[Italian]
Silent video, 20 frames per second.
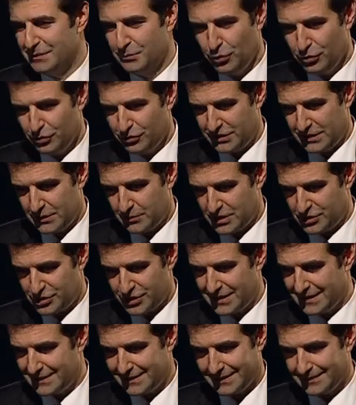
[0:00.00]
di Monti è una
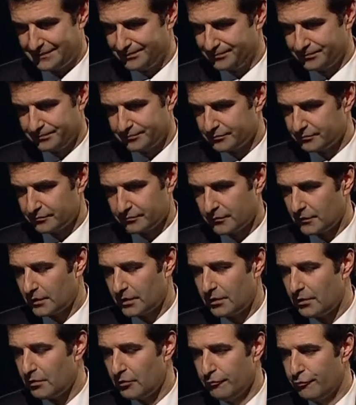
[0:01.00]
scelta
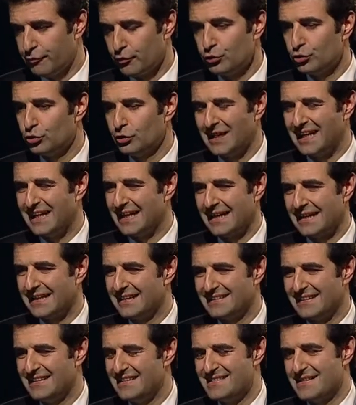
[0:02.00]
frutto delle
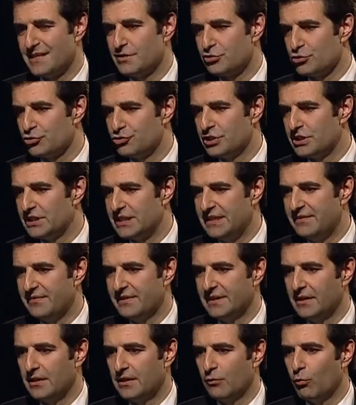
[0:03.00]
caratteristiche
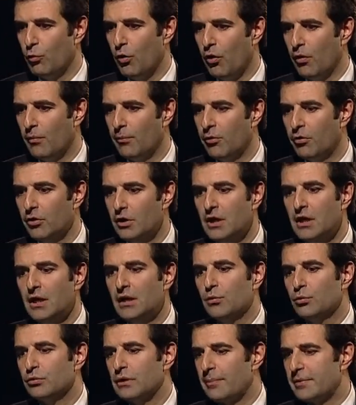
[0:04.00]
soggettive dell'uomo,
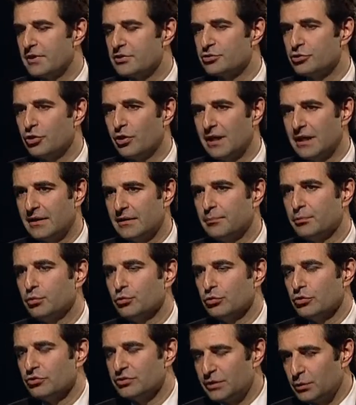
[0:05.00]
una persona
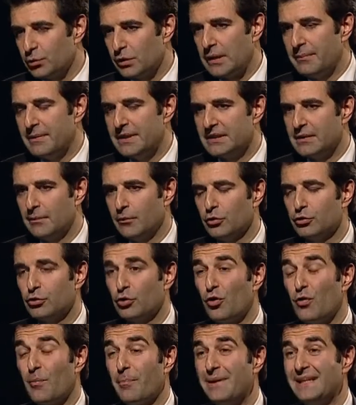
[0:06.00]
appunto sicuramente
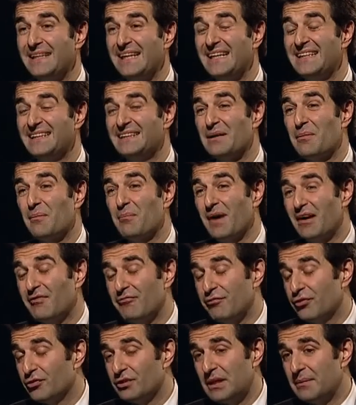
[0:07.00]
molto competente ma
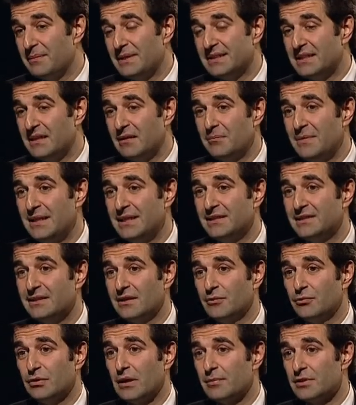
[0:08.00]

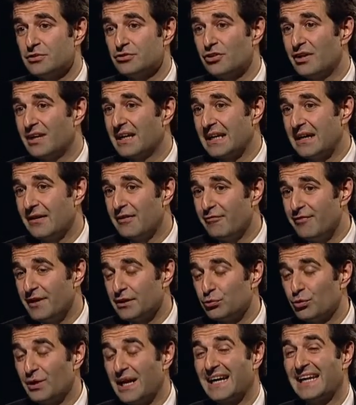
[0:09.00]
fondamentalmente una persona che ha
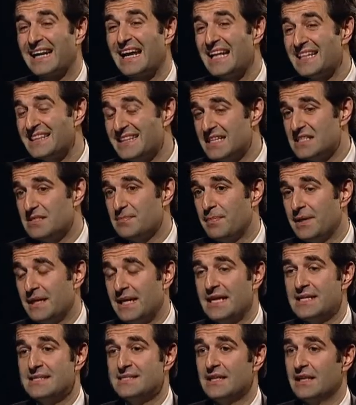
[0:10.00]
fatto una grande
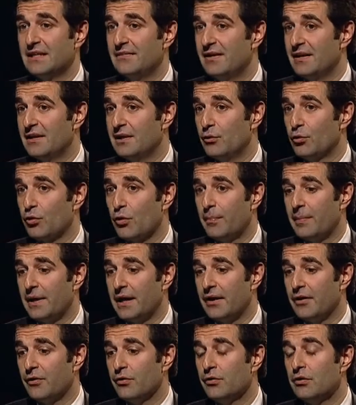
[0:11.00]
esperienza a livello
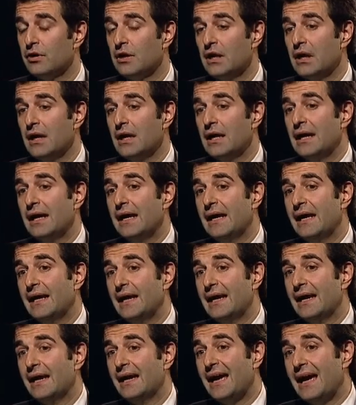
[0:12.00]
europeo
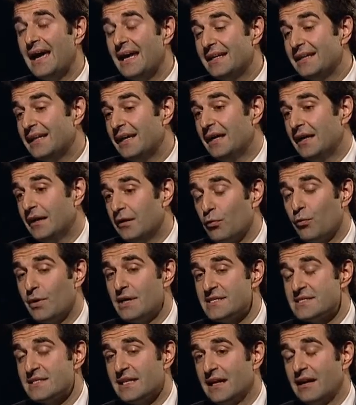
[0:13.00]
eh, ed è
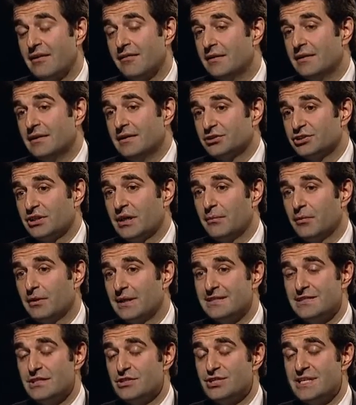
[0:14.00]
questa eh, diciamo,
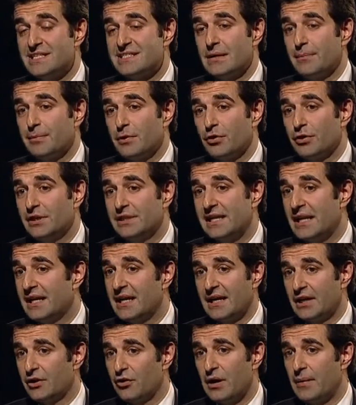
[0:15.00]
l'esigenza diciamo,
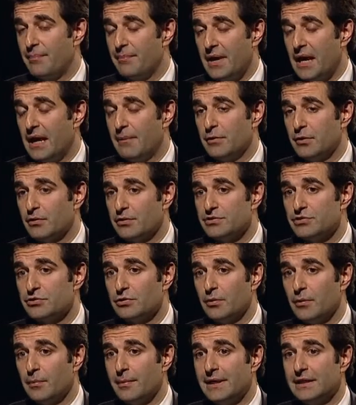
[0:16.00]
prioritaria che noi abbiamo in
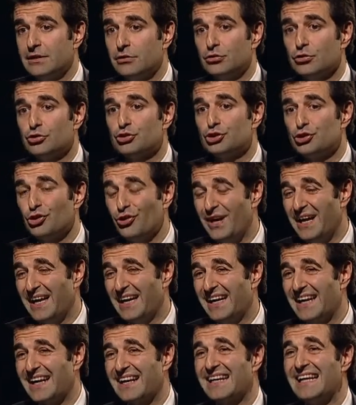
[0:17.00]
questo momento,
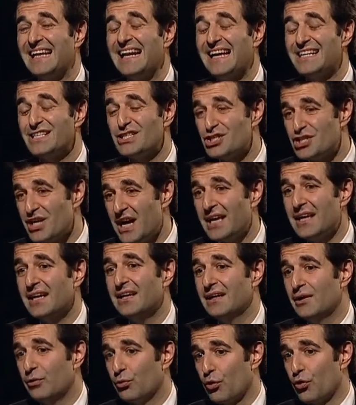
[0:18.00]
cioè
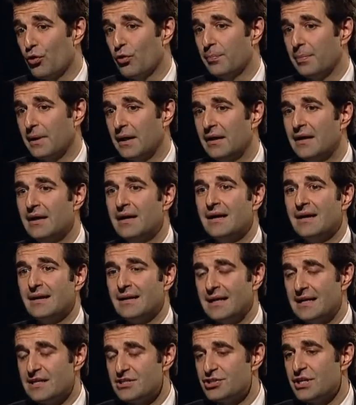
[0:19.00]
rilanciare l'Europa,
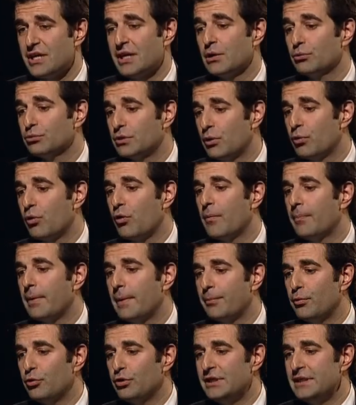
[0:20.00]
rilanciare
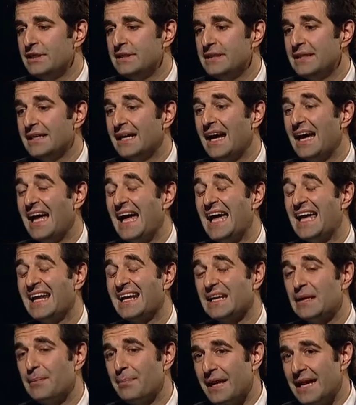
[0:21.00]
un'Europa politica e
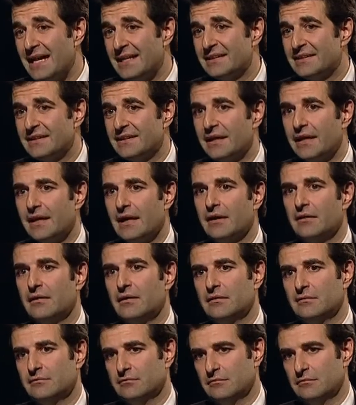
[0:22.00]
riprendere